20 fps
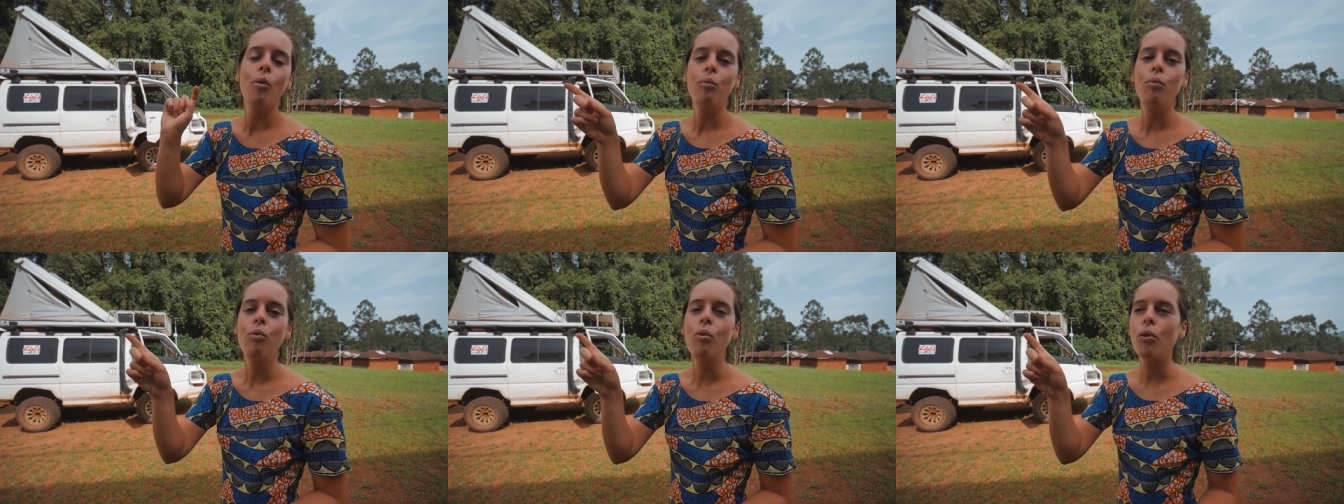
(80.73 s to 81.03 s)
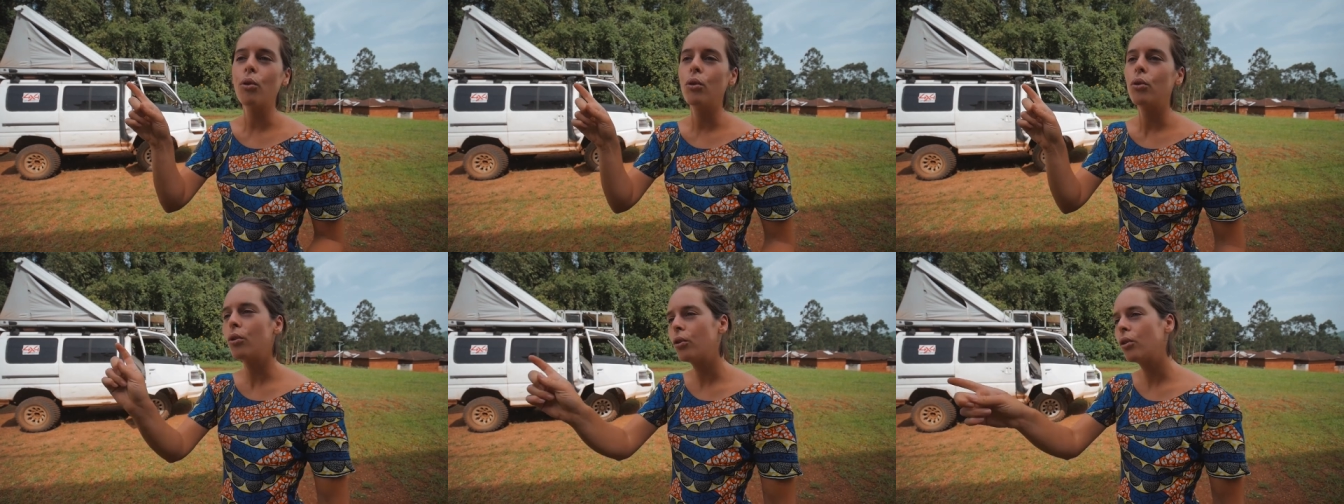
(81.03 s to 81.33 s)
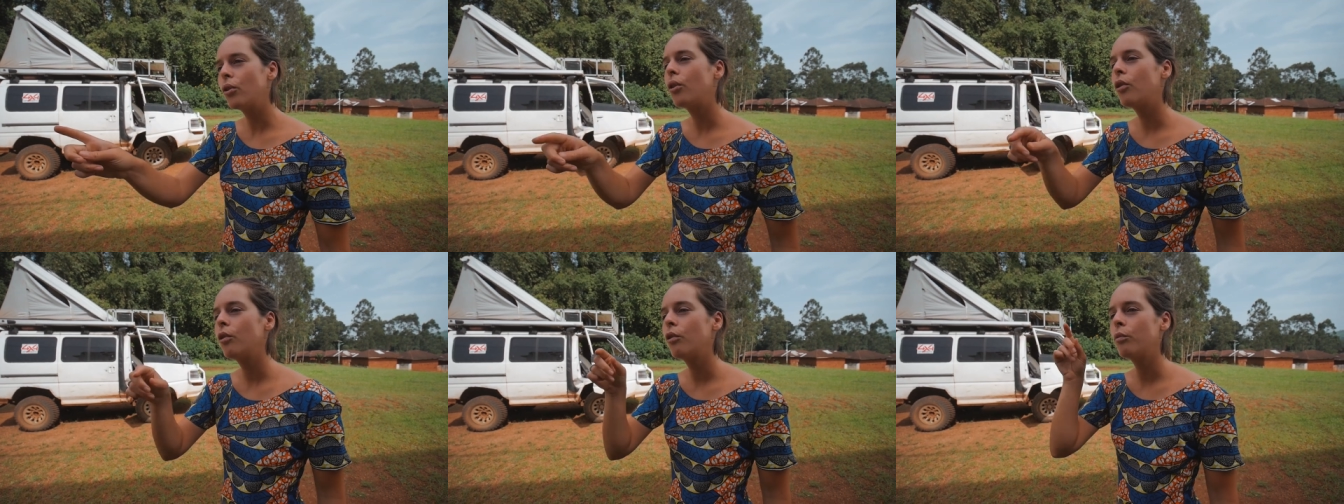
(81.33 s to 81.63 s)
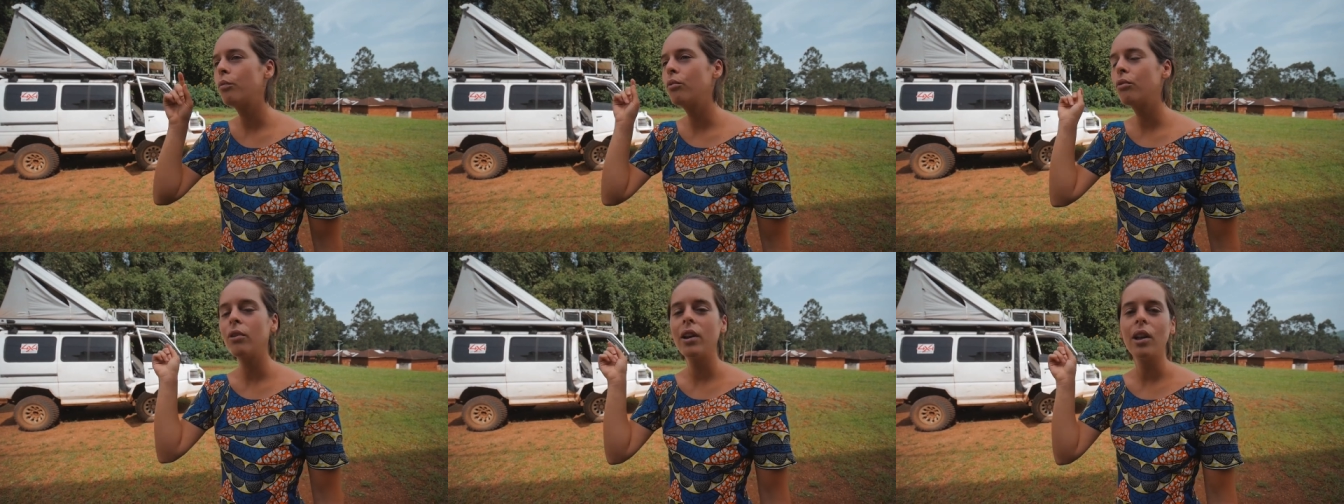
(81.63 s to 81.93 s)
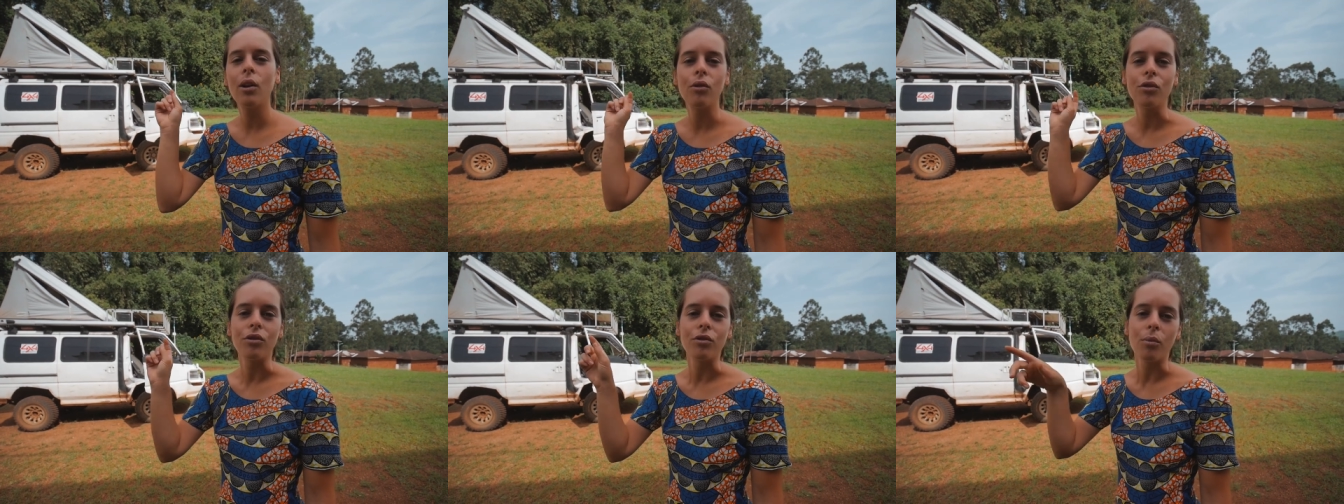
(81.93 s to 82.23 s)
pour l'eau, pour
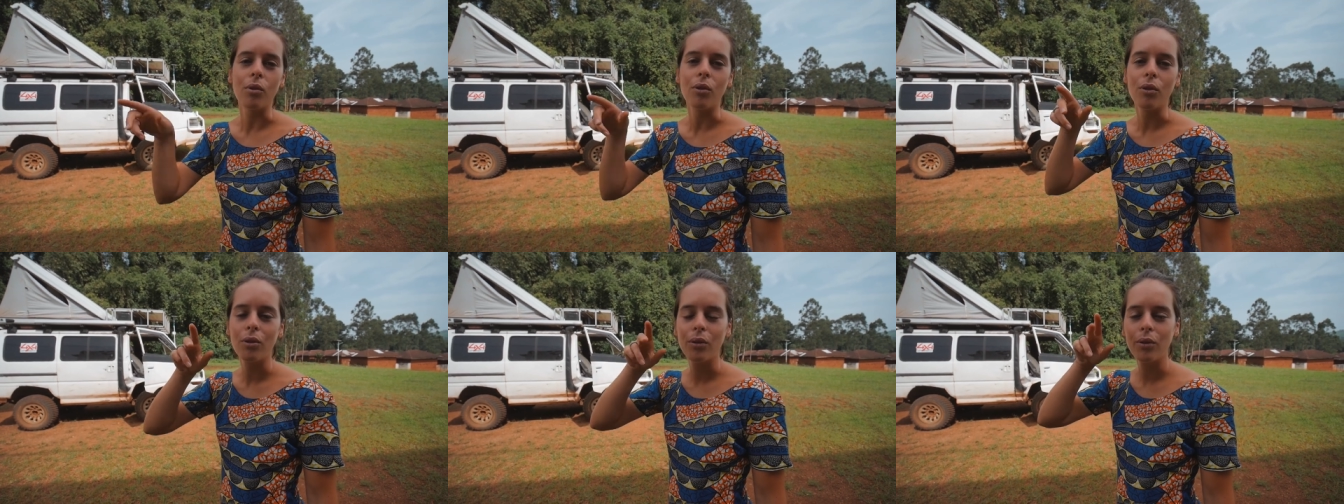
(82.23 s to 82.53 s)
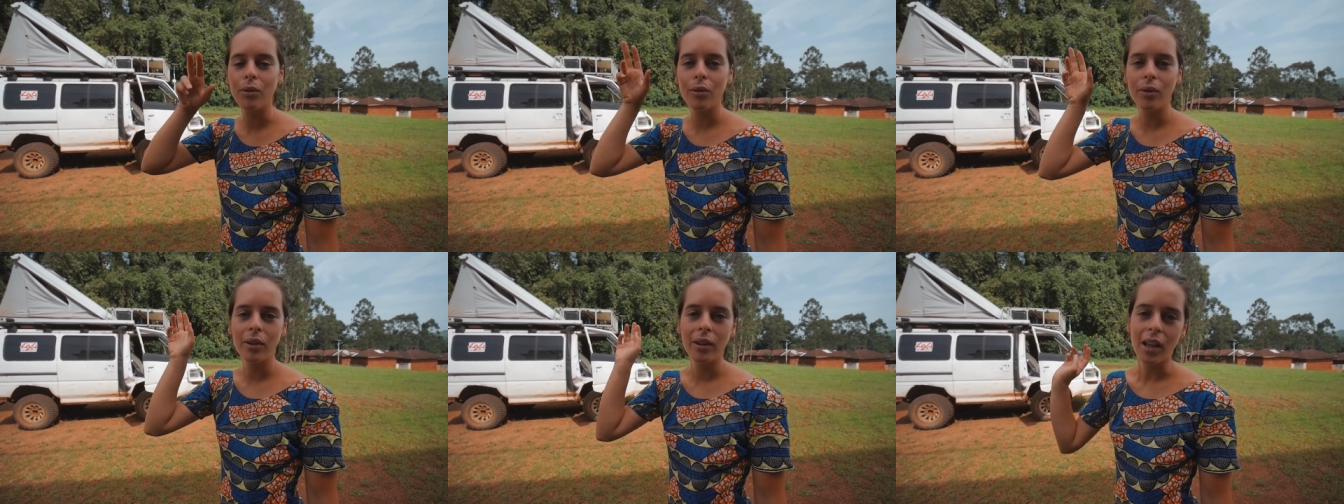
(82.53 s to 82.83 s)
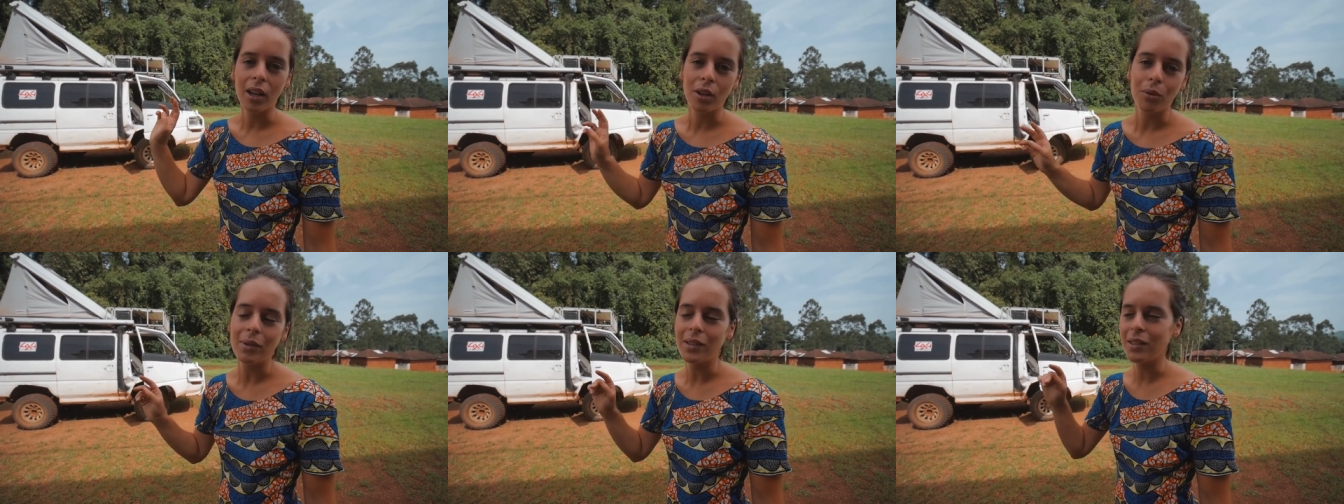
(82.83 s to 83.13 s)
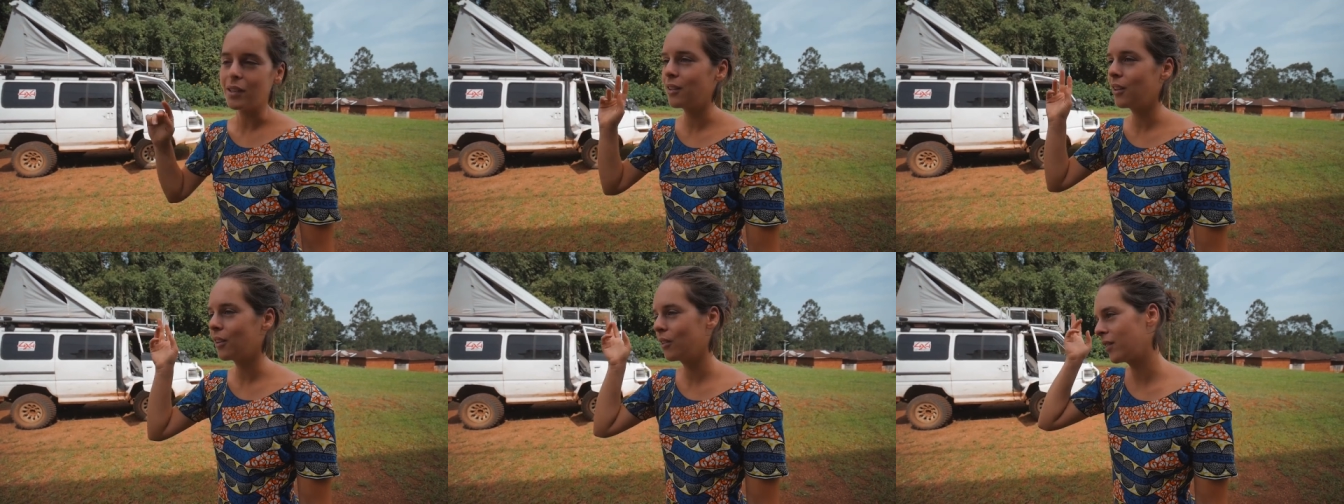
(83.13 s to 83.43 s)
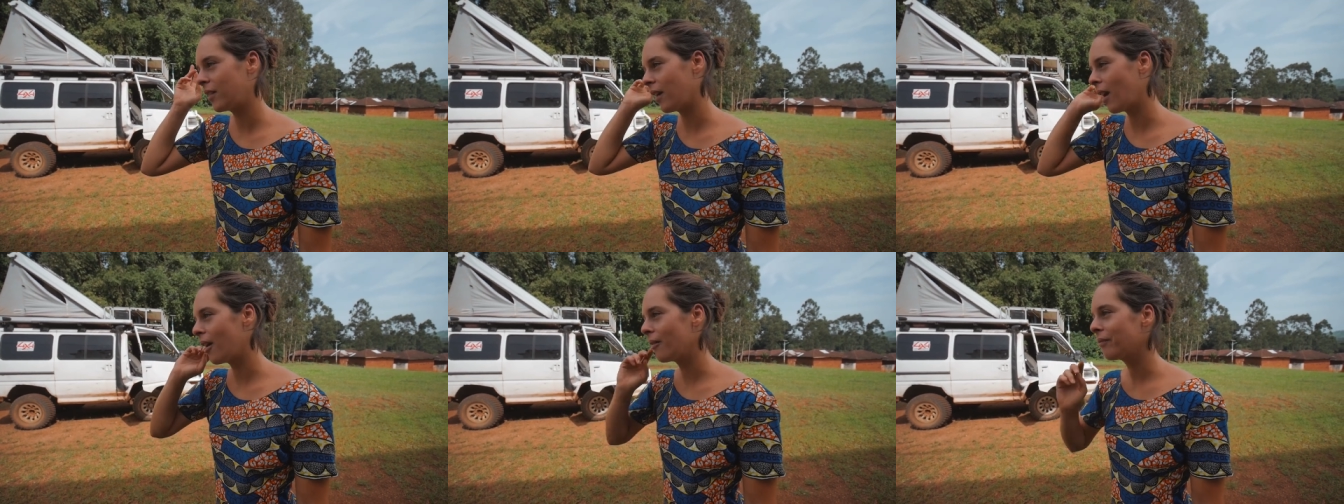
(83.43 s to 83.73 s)
les rangements, la cuisine,
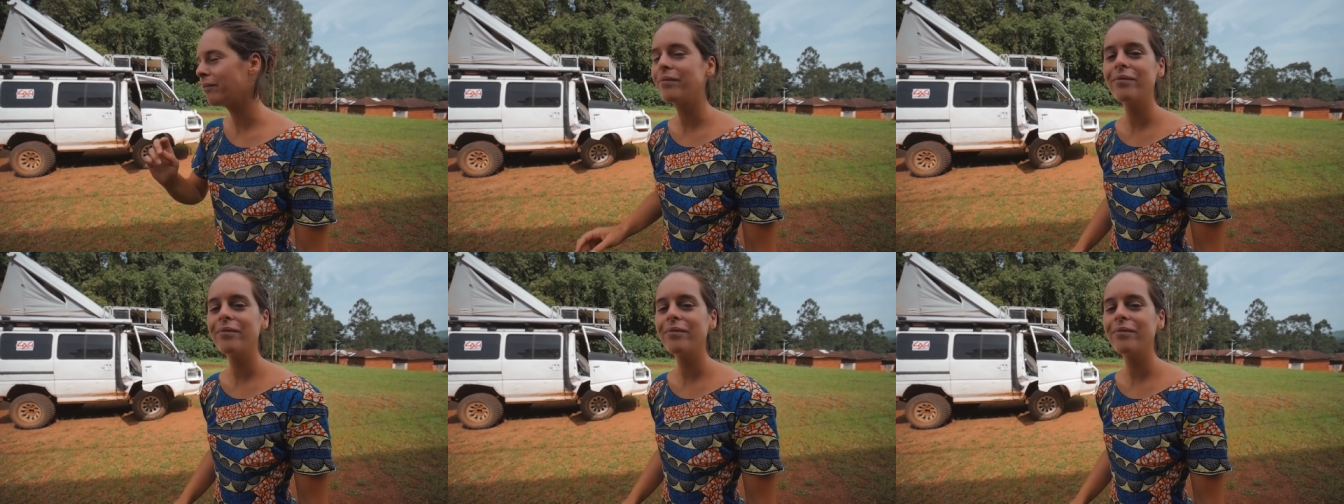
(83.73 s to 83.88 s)
etc.